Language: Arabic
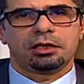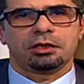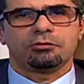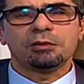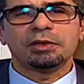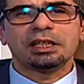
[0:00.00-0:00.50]

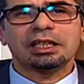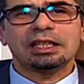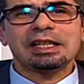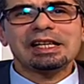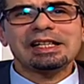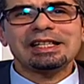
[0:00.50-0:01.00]
ومن
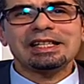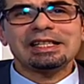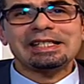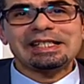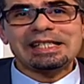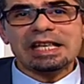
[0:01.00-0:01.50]
خلال
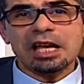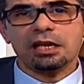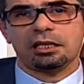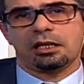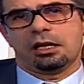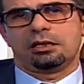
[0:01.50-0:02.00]

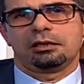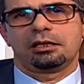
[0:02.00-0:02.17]
سياقها